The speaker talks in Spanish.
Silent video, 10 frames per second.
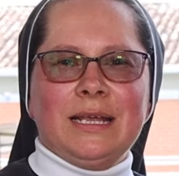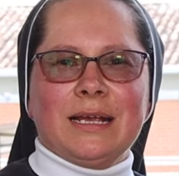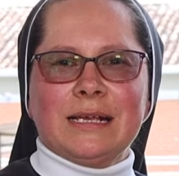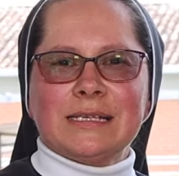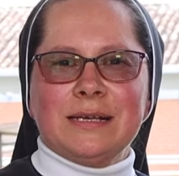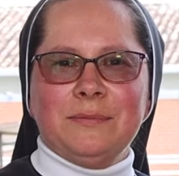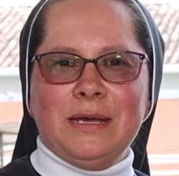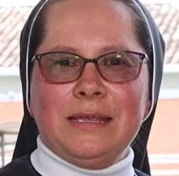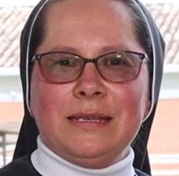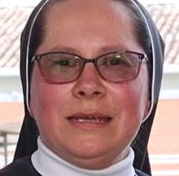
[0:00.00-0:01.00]
en la Casa
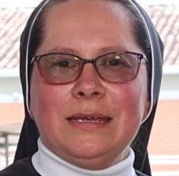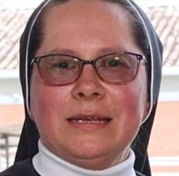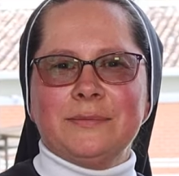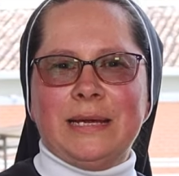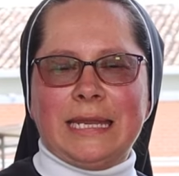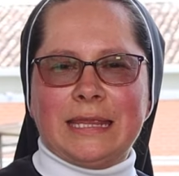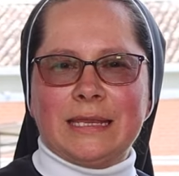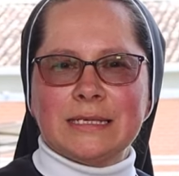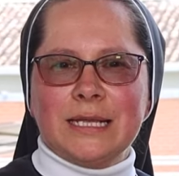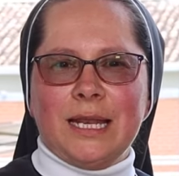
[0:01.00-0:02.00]
Madre
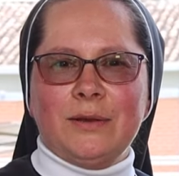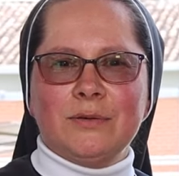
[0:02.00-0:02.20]
Hermanitas de la